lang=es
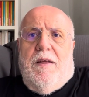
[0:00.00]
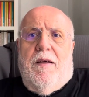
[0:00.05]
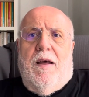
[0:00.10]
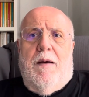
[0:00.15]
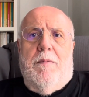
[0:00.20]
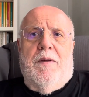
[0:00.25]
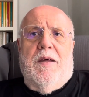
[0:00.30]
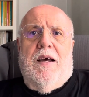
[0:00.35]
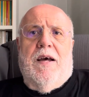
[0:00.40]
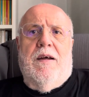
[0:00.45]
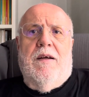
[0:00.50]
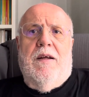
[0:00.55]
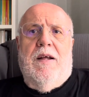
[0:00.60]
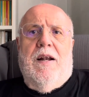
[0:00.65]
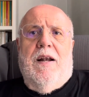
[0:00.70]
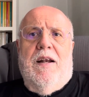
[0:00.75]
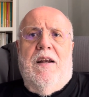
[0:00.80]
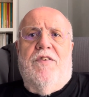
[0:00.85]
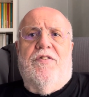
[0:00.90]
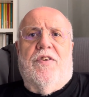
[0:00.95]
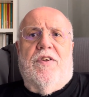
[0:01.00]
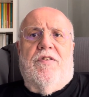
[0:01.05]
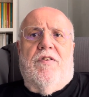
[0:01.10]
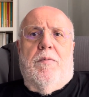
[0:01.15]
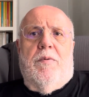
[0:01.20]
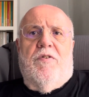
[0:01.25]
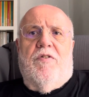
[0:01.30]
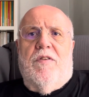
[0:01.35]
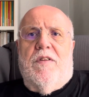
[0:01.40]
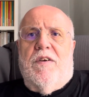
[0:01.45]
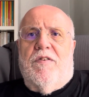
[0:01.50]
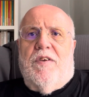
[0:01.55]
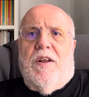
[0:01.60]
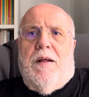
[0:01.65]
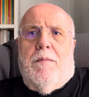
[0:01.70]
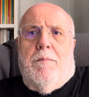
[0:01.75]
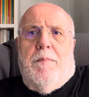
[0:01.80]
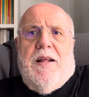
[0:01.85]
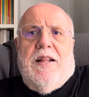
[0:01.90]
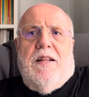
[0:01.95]
Había, listas de visitas,
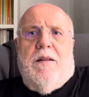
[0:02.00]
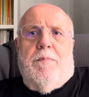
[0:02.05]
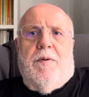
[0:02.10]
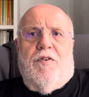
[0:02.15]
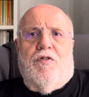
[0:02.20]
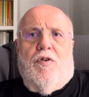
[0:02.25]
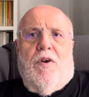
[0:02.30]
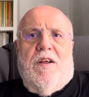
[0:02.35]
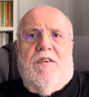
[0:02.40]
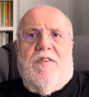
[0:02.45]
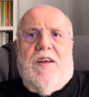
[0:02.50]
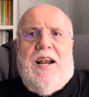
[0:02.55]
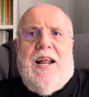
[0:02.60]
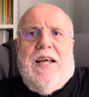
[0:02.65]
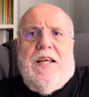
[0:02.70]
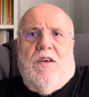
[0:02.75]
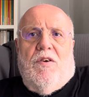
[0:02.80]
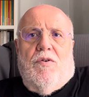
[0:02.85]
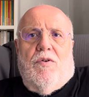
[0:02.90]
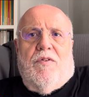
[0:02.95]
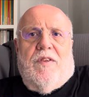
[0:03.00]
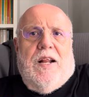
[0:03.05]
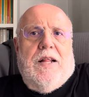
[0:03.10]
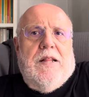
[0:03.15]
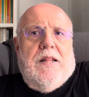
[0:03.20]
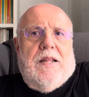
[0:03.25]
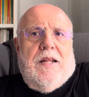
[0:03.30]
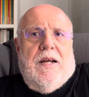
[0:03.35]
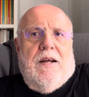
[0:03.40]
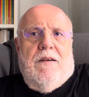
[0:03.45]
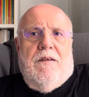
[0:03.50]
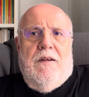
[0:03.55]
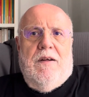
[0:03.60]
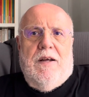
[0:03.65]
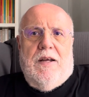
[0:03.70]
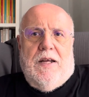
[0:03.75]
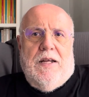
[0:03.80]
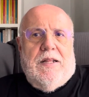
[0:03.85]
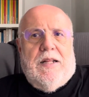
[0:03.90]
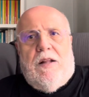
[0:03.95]
eran 20 personas al año, 30,
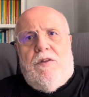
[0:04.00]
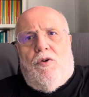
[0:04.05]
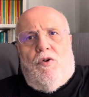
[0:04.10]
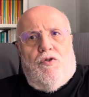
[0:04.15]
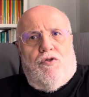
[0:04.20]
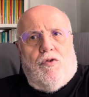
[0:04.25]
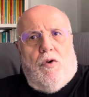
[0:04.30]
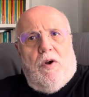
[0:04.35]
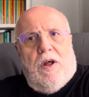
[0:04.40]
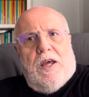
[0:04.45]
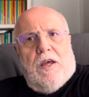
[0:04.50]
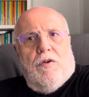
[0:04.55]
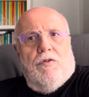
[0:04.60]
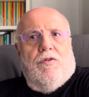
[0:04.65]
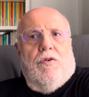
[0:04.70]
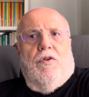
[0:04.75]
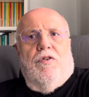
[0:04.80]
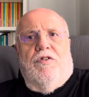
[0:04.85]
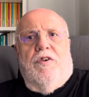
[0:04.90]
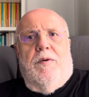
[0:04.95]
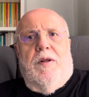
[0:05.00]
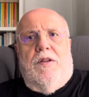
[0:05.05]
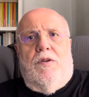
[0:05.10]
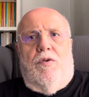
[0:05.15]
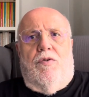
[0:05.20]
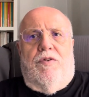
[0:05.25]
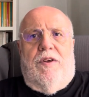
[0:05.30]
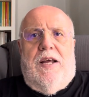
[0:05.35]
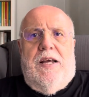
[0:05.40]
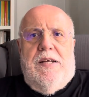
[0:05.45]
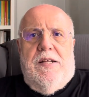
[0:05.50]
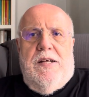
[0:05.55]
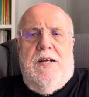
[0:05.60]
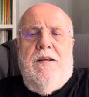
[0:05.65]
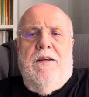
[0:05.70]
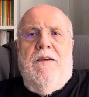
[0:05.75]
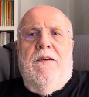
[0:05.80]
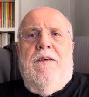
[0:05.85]
quitando los colegios que los llevan todos ahí. ¿eh?